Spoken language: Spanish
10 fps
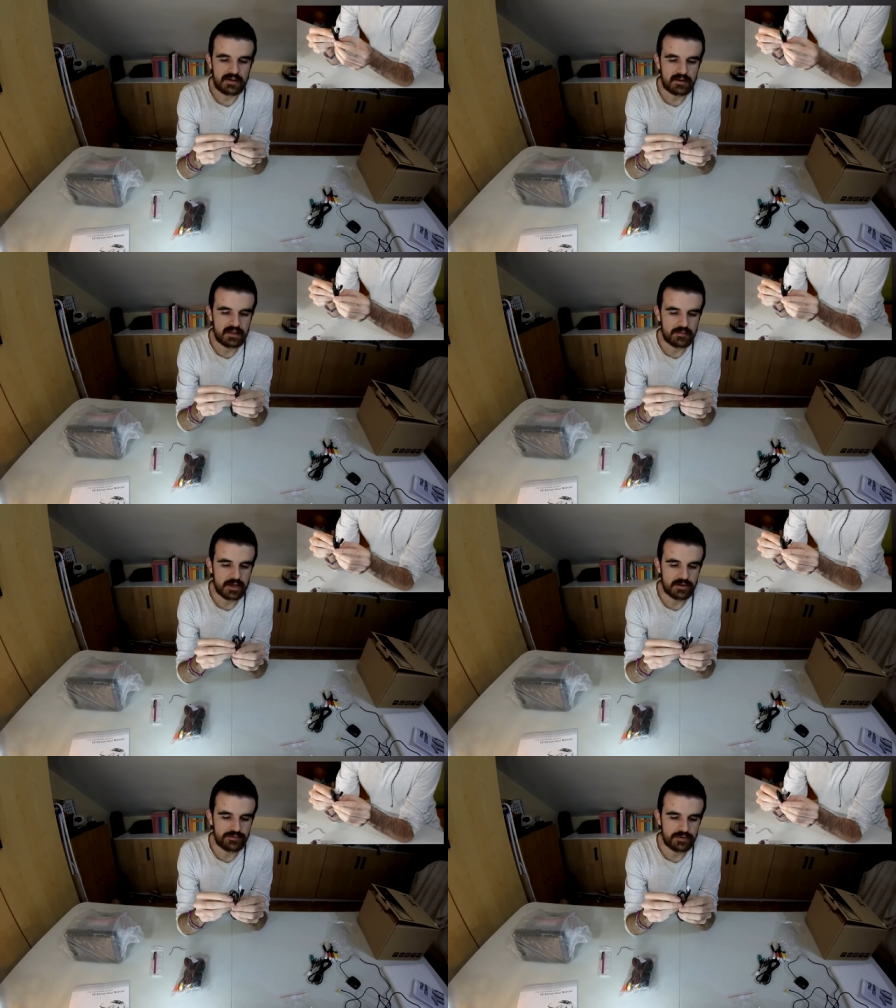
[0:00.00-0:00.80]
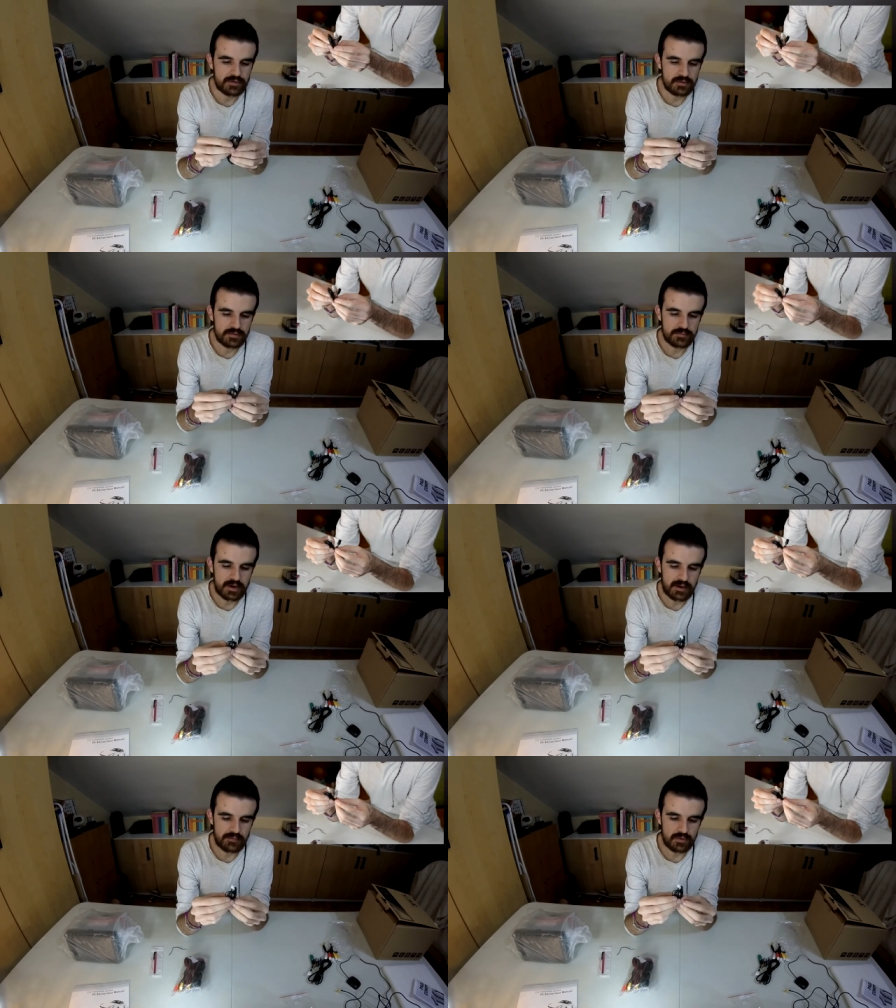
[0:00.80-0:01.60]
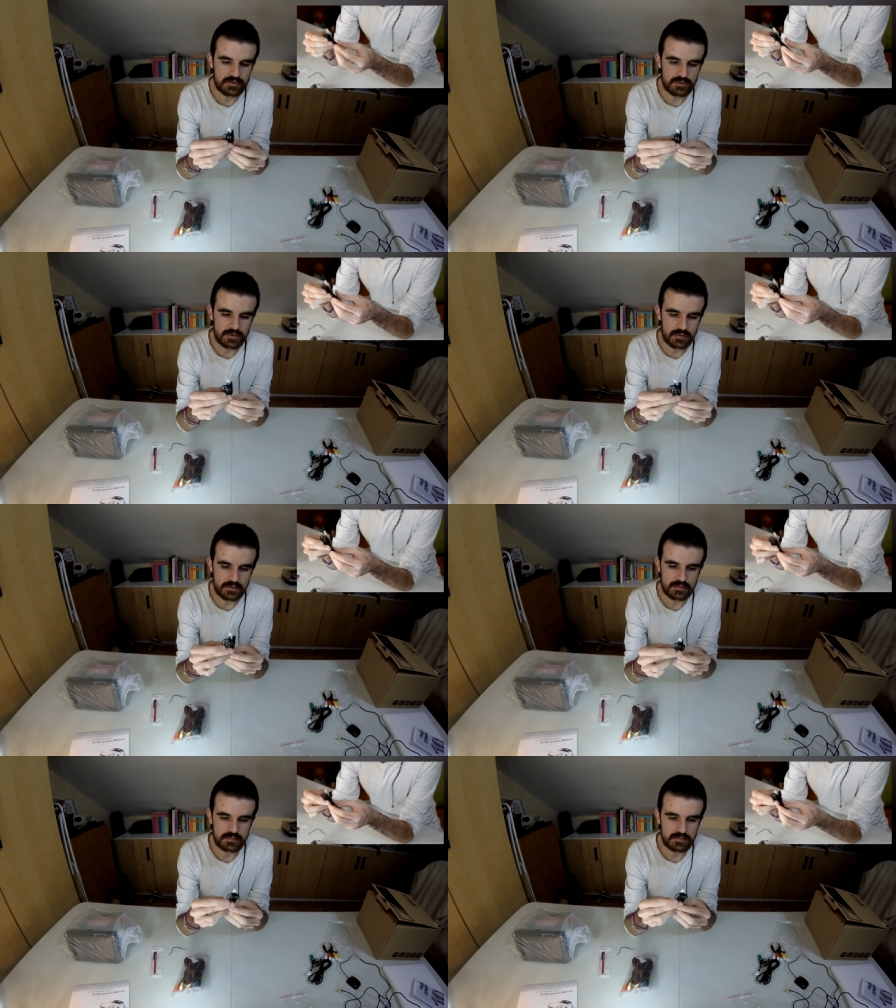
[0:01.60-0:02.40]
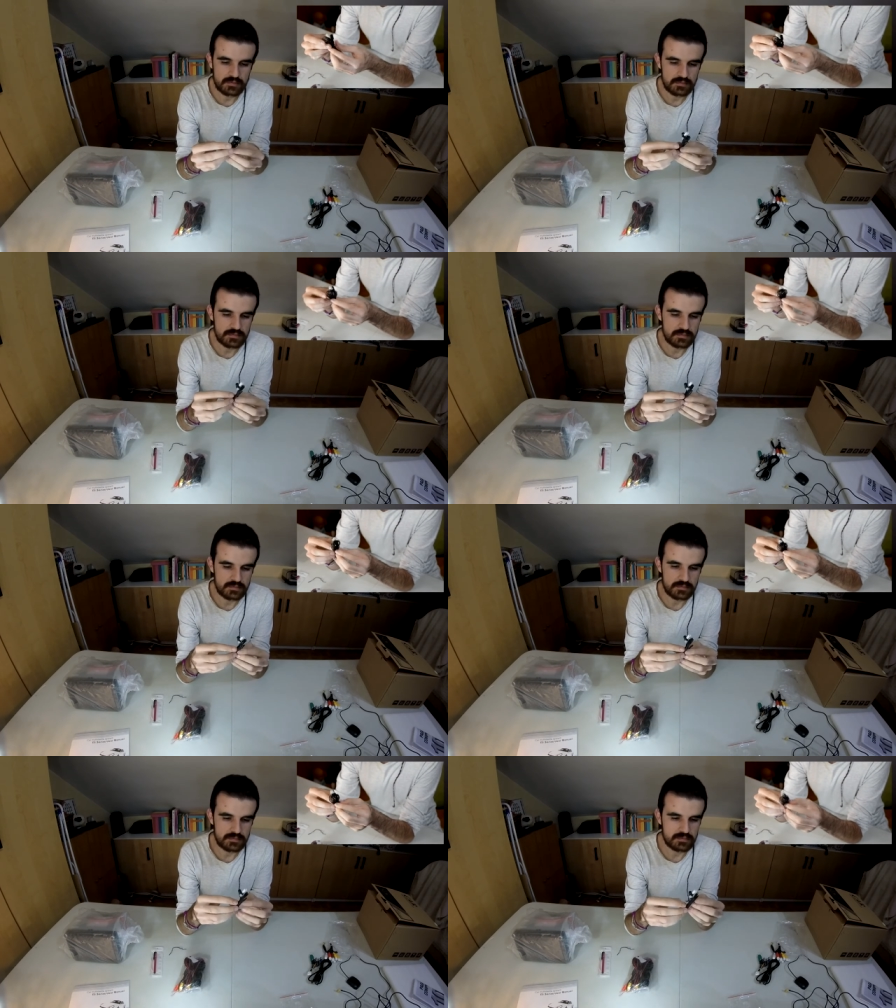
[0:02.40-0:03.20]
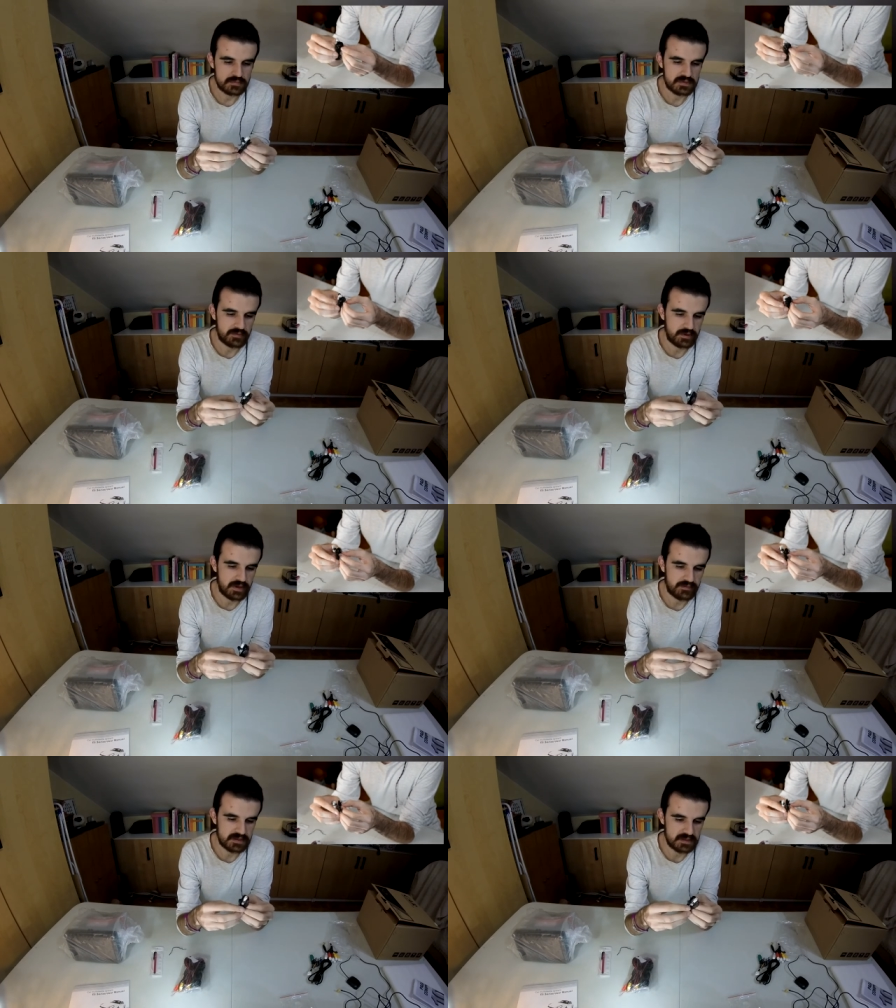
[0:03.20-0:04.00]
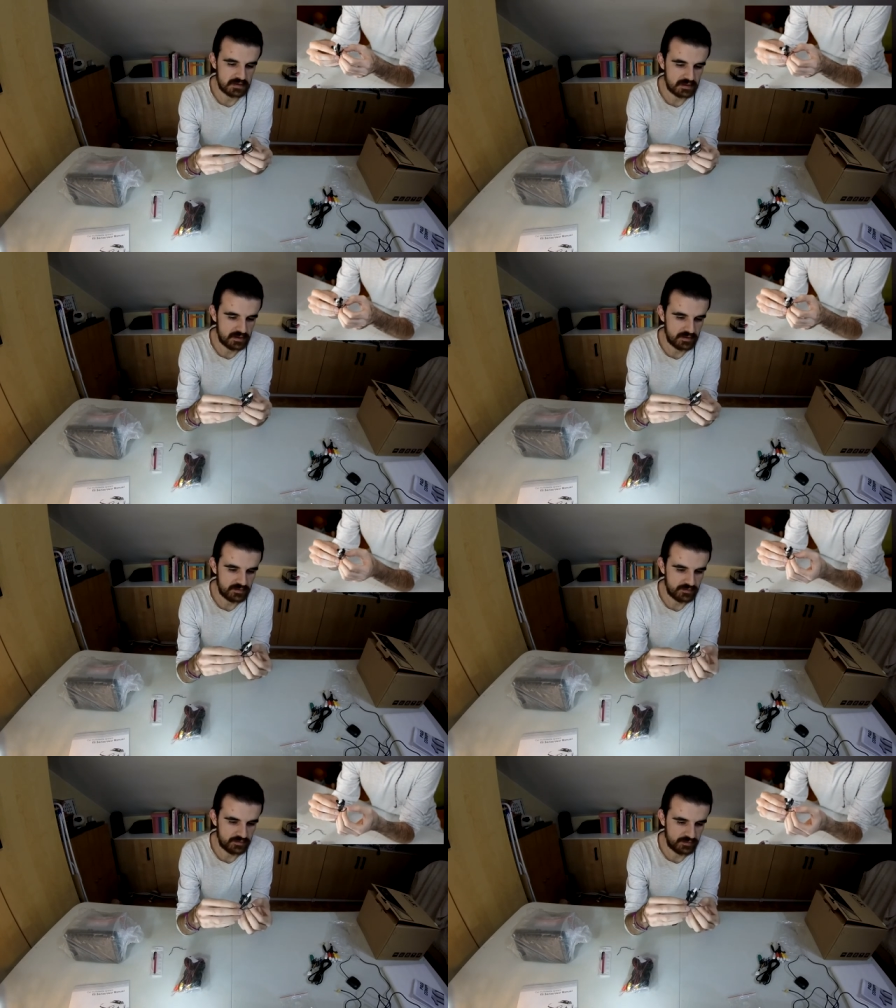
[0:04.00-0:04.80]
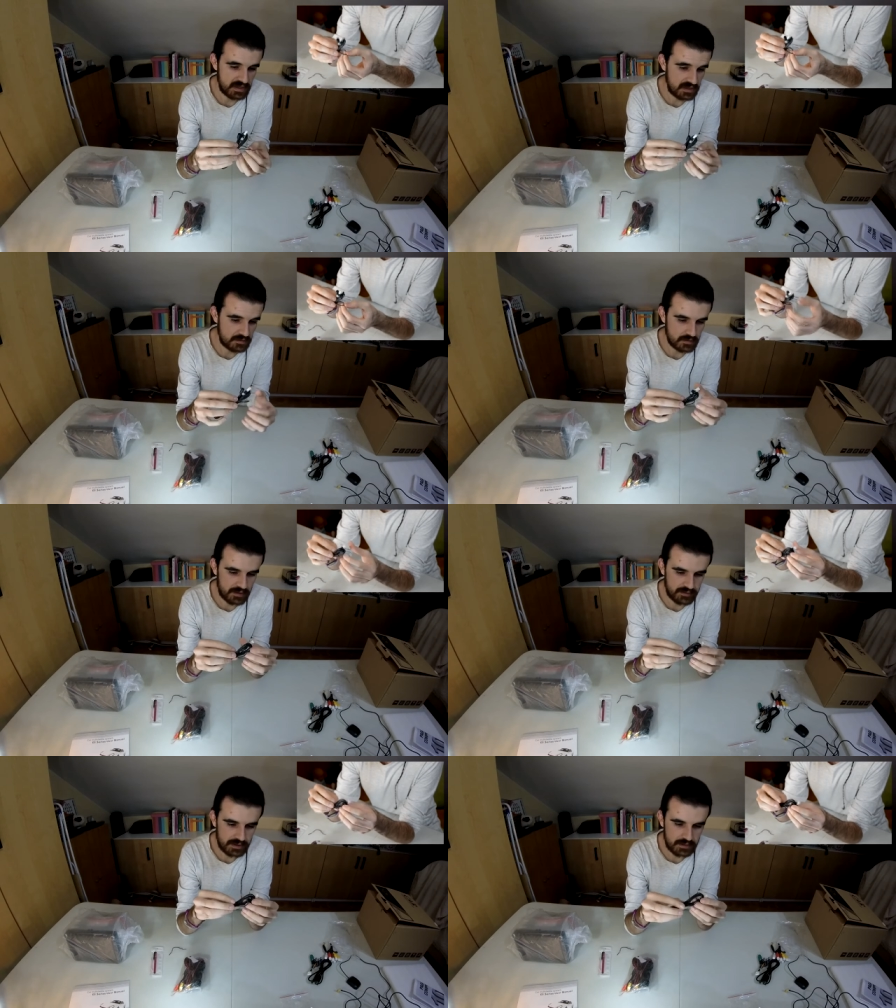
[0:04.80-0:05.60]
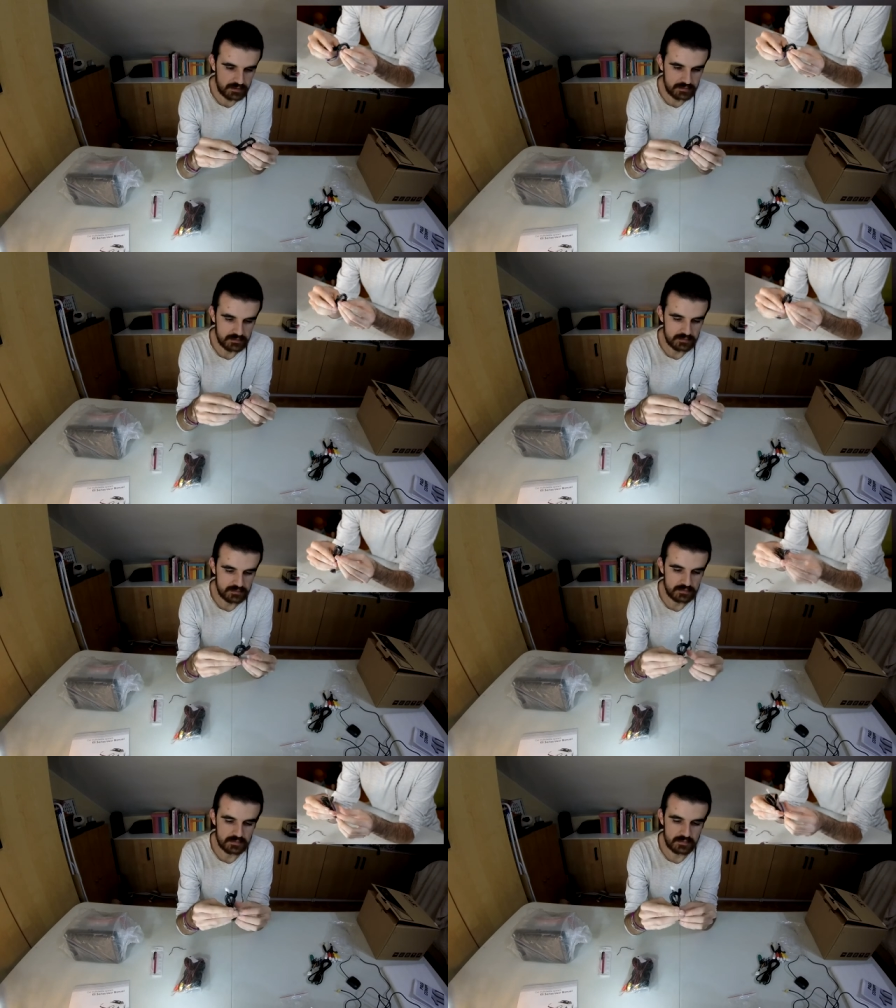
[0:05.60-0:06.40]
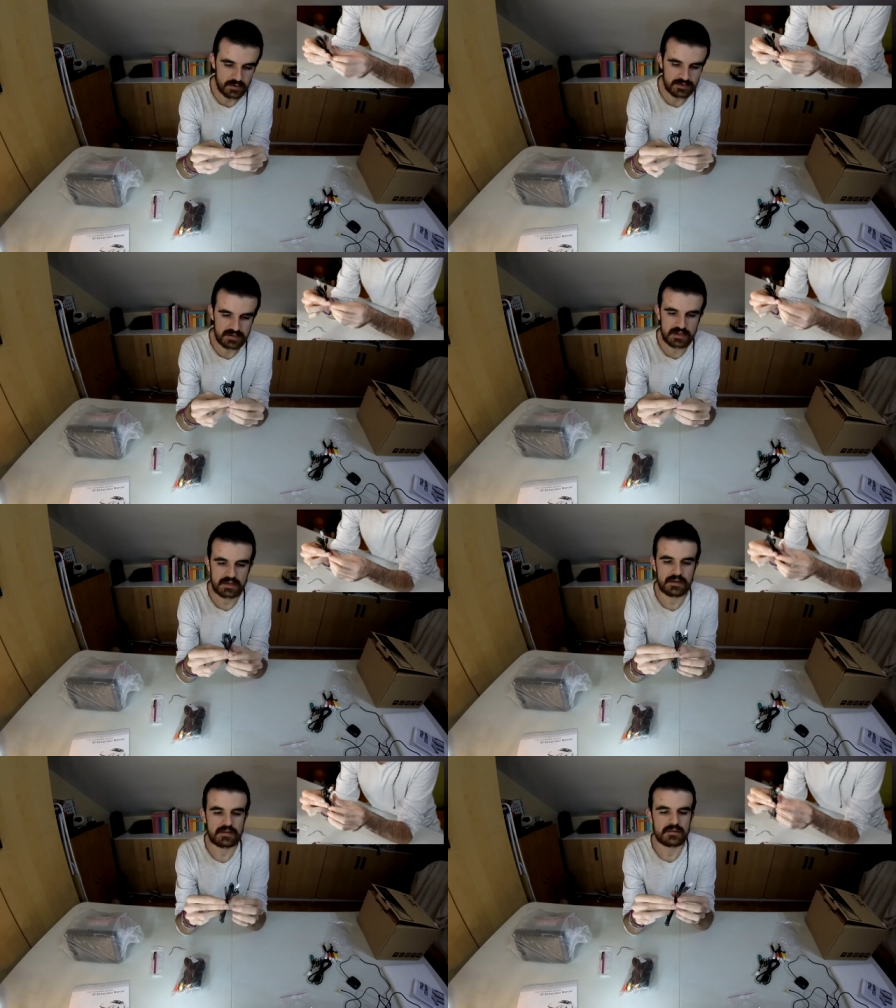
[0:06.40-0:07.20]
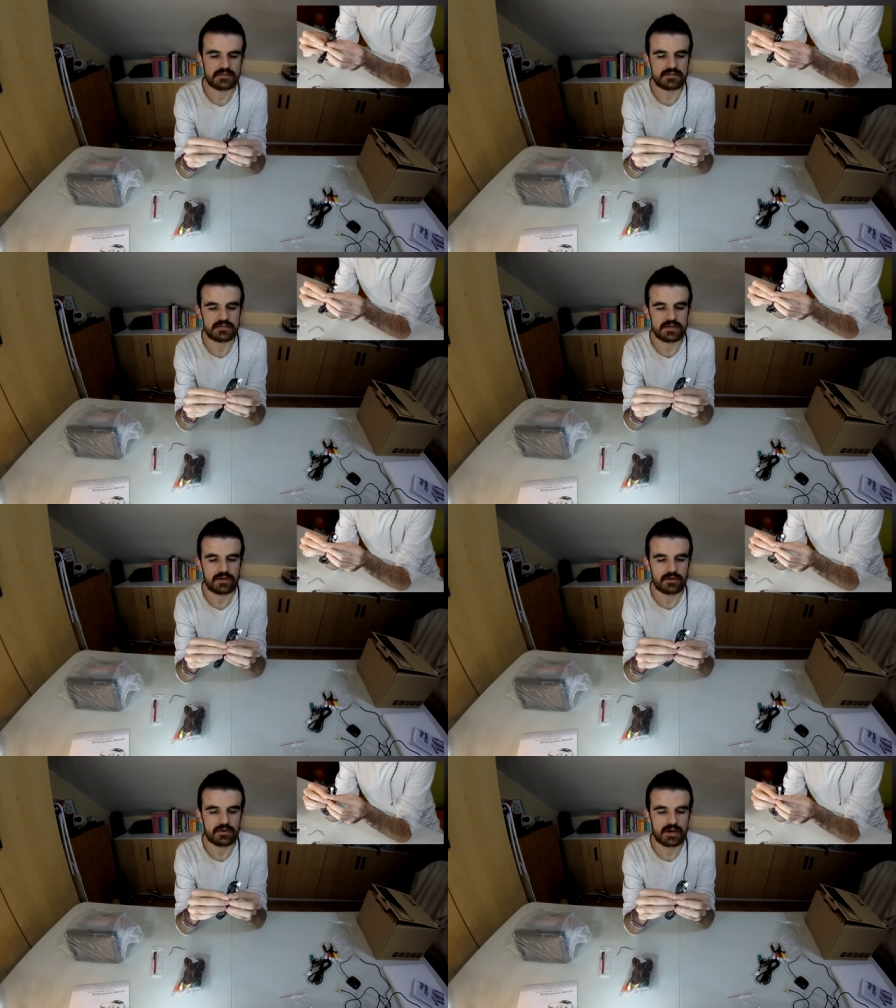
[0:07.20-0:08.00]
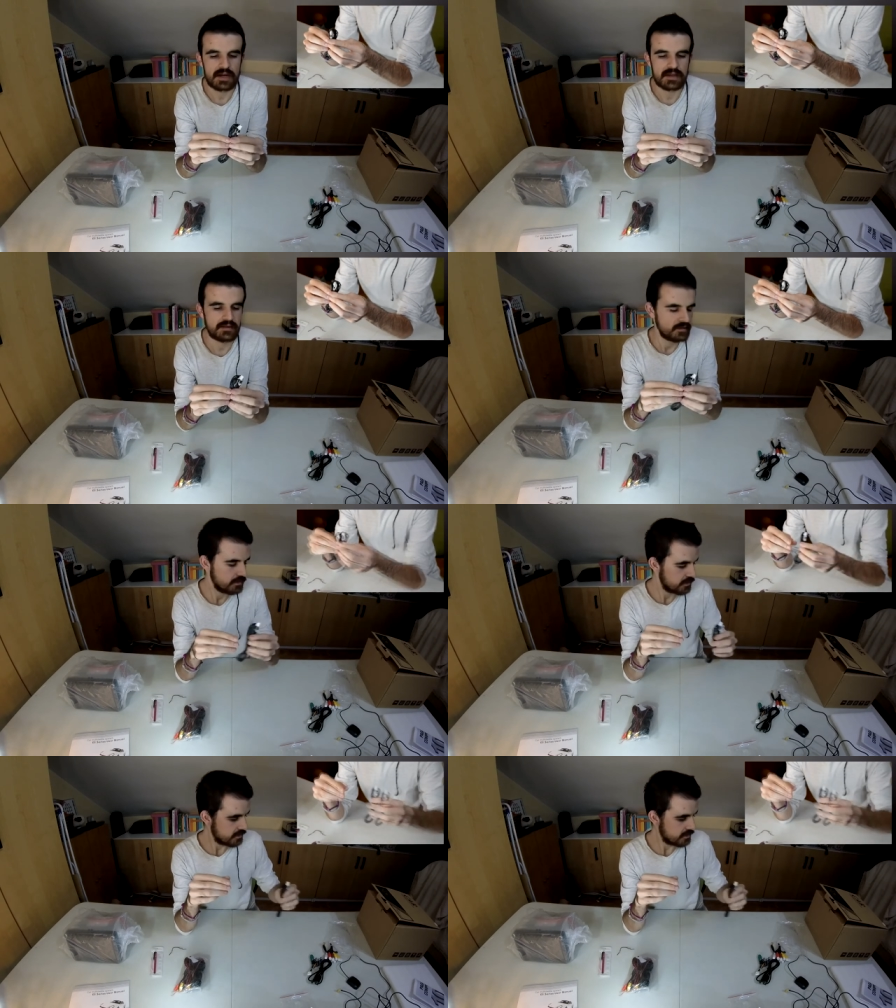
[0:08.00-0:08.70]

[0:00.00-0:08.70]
cable de micrófono para Bluetooth. Se ve bastante finito, la verdad. No sé si lo colocaré.